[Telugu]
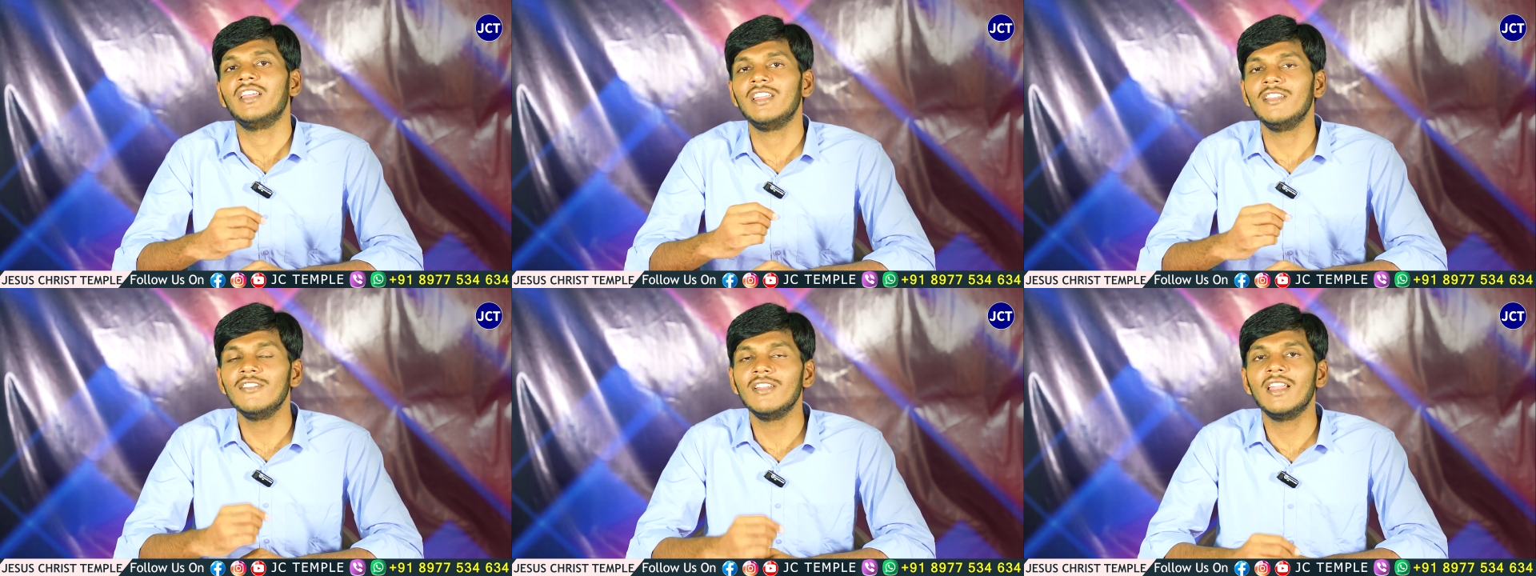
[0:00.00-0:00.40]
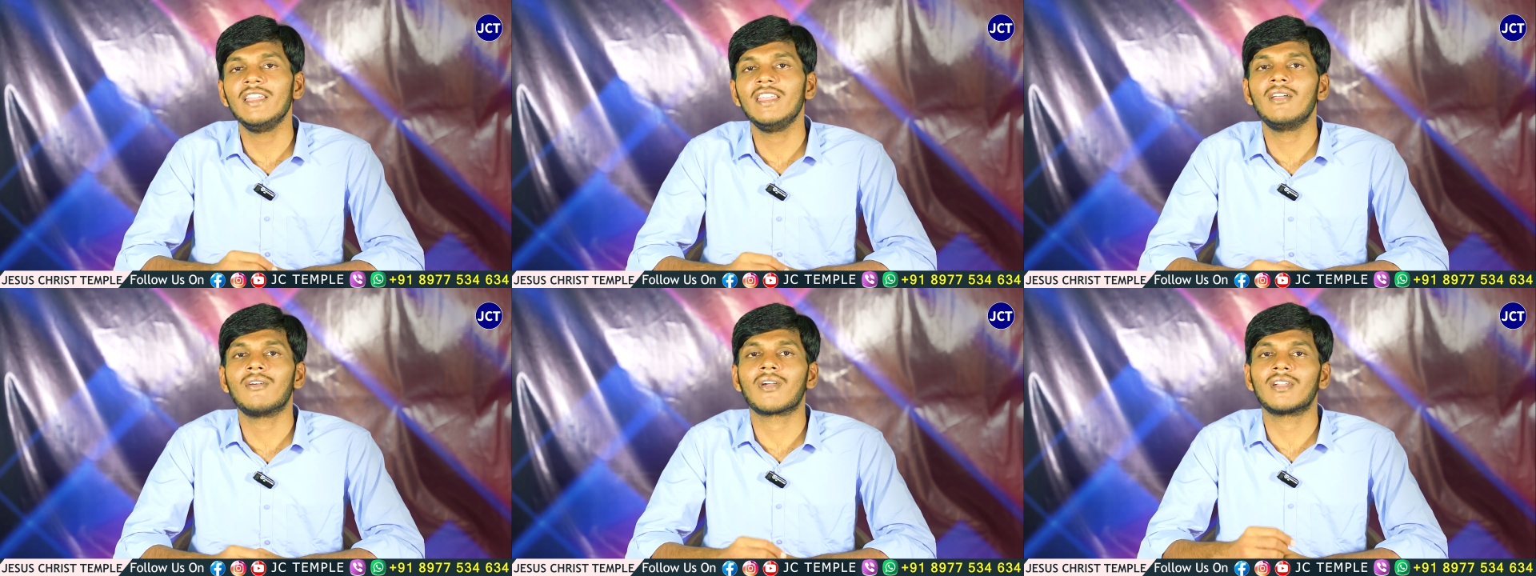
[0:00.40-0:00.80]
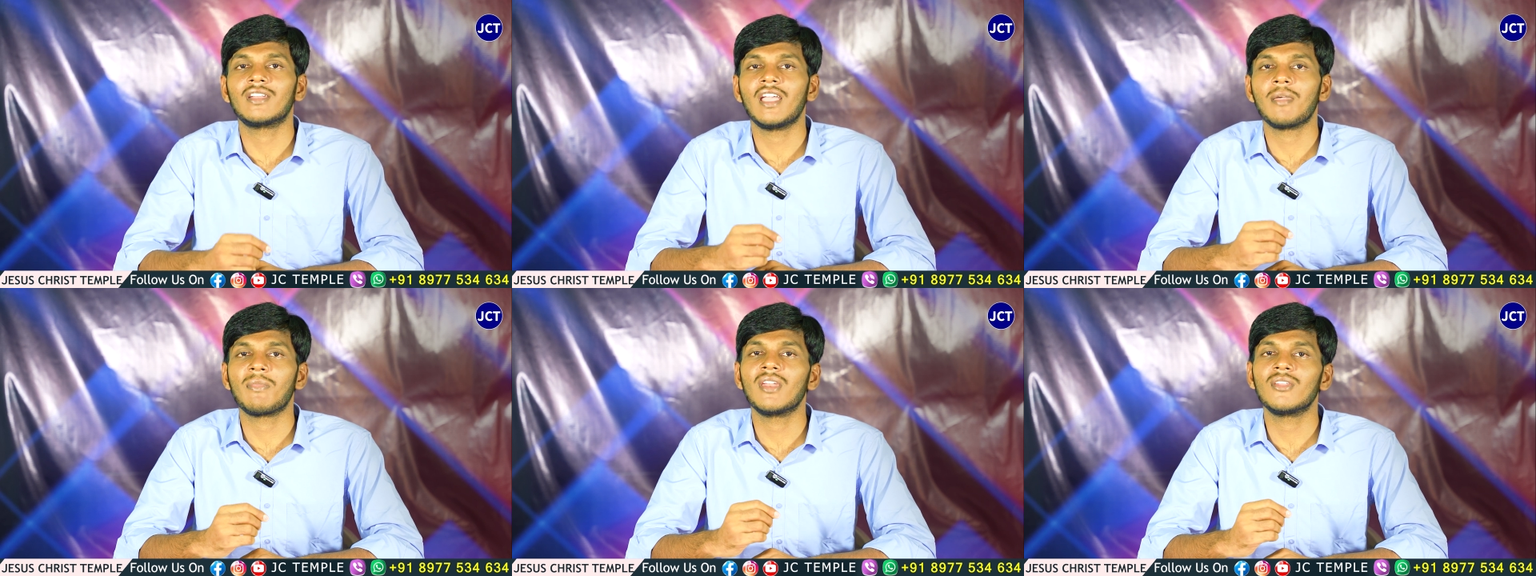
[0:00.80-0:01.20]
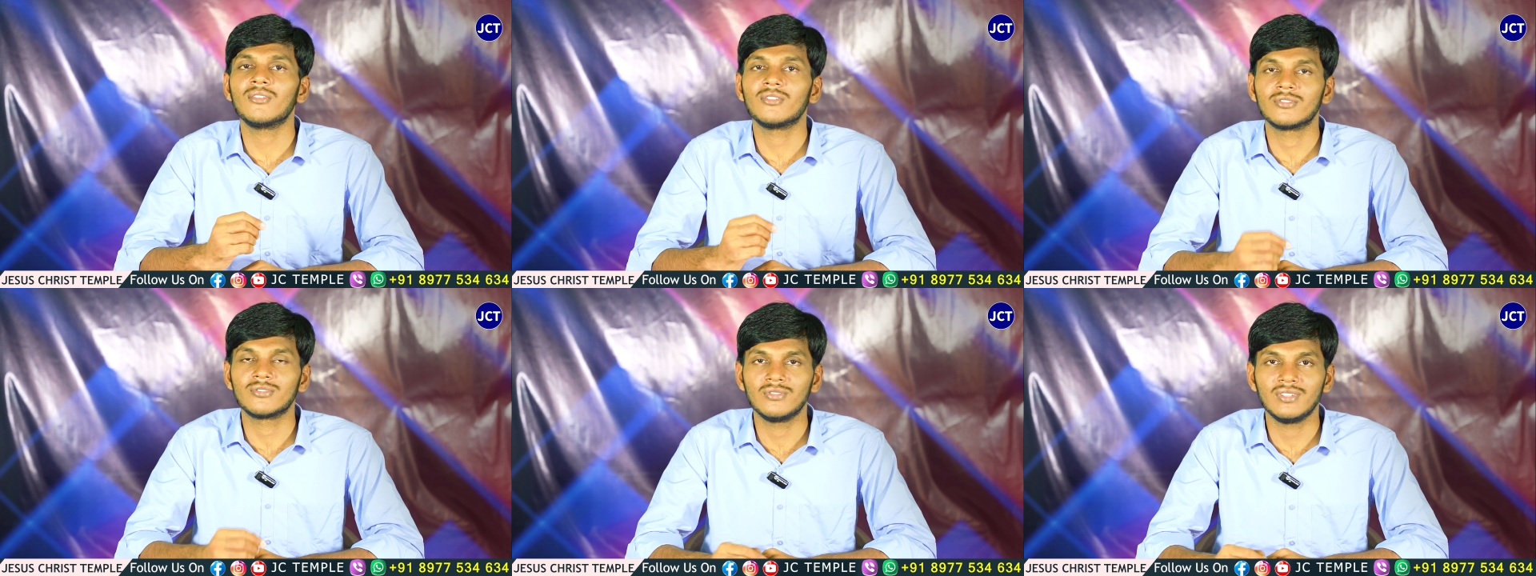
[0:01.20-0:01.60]
రివీల్ అయ్యే ఒక టైం అనేది
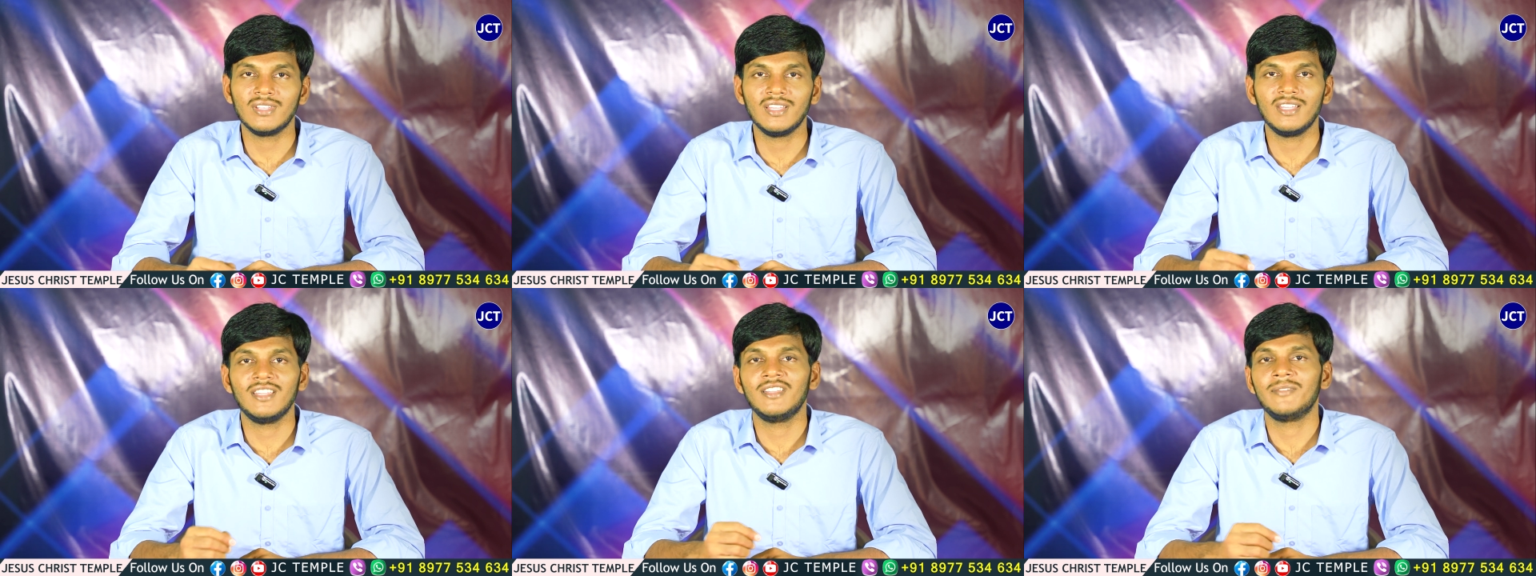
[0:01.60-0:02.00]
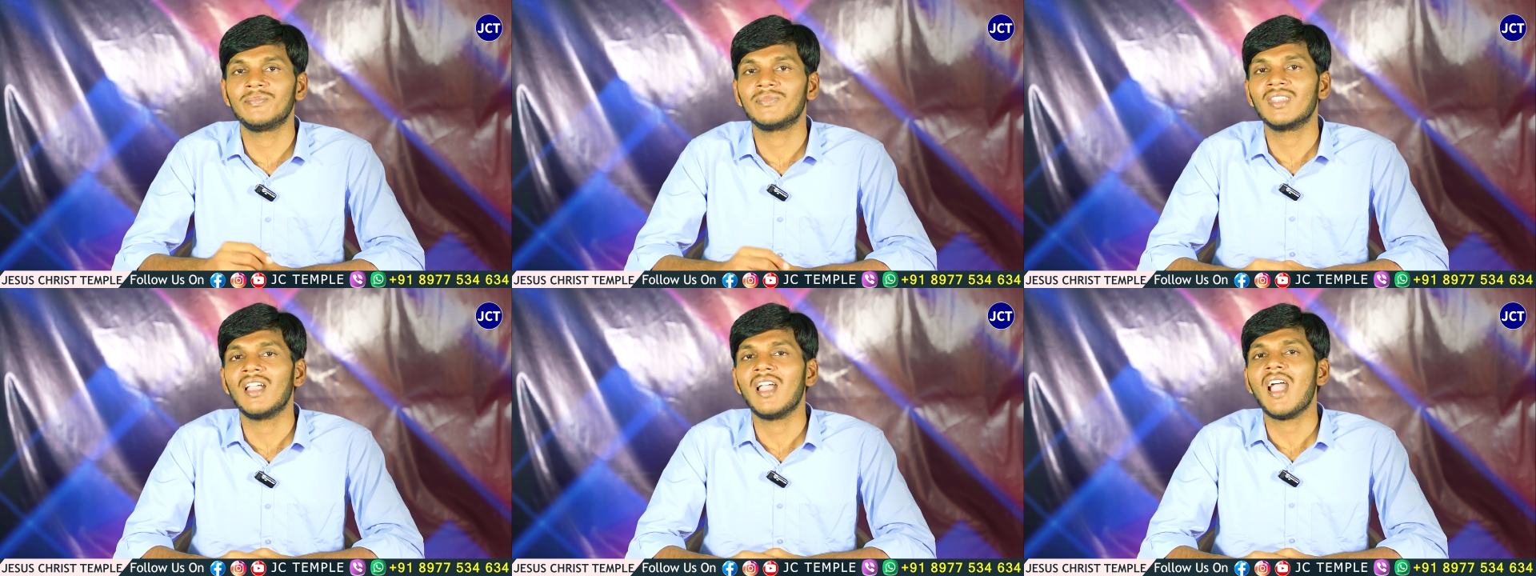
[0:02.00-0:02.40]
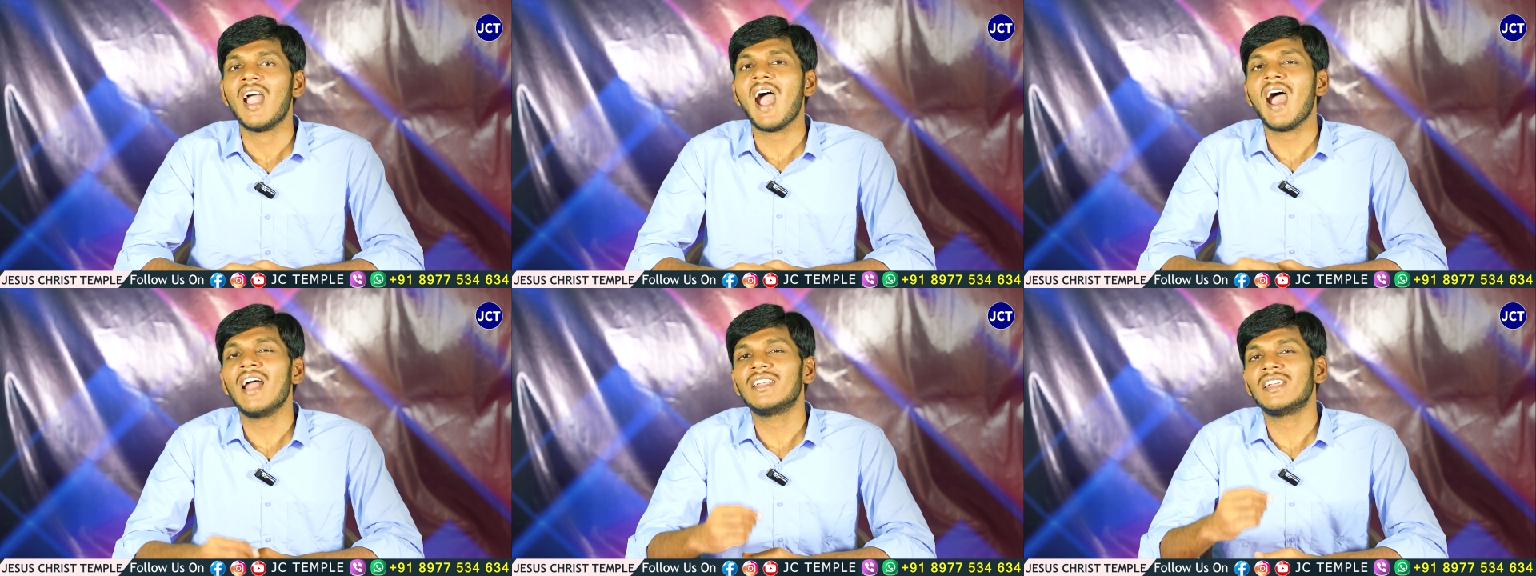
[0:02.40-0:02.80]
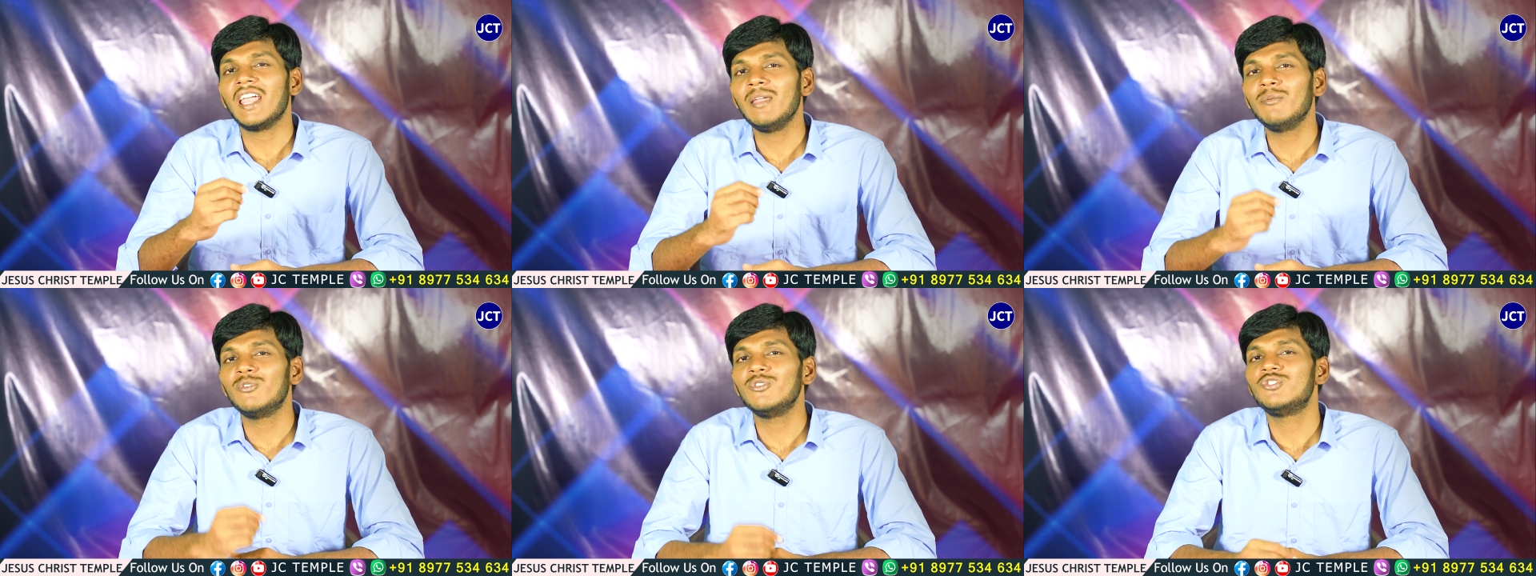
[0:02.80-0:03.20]
వస్తుంది ఆ
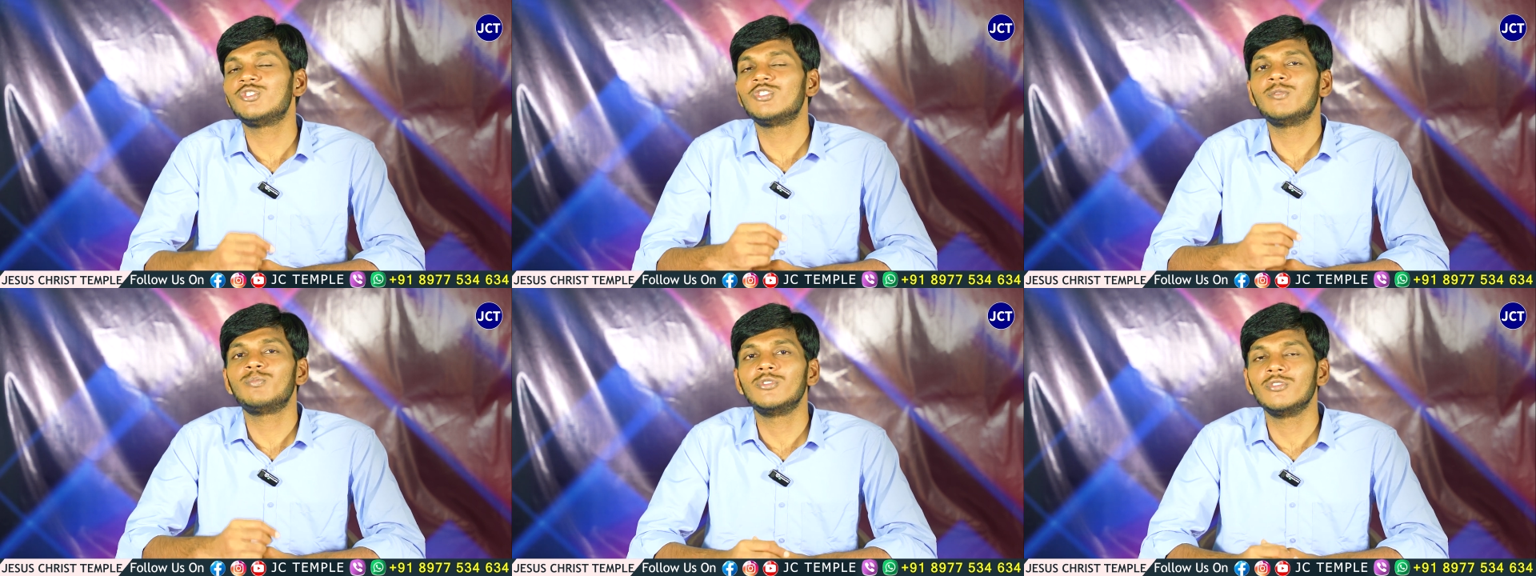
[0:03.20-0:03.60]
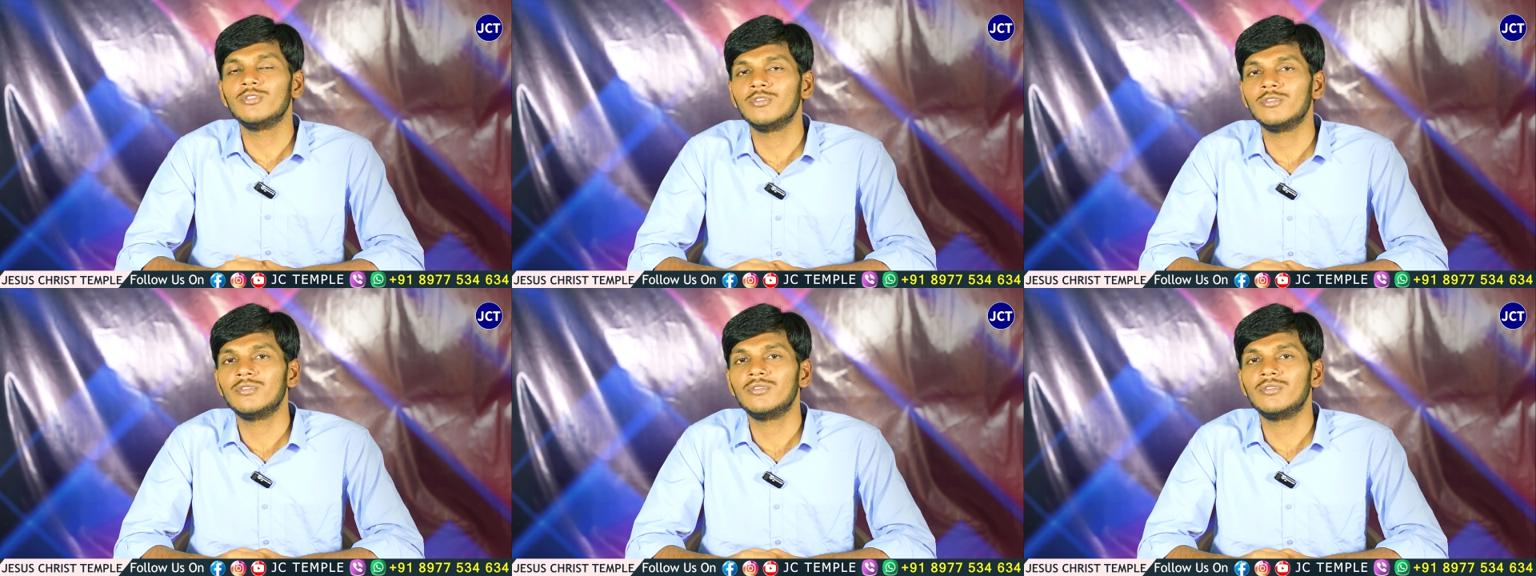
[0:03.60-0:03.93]
టైం వచ్చినప్పుడు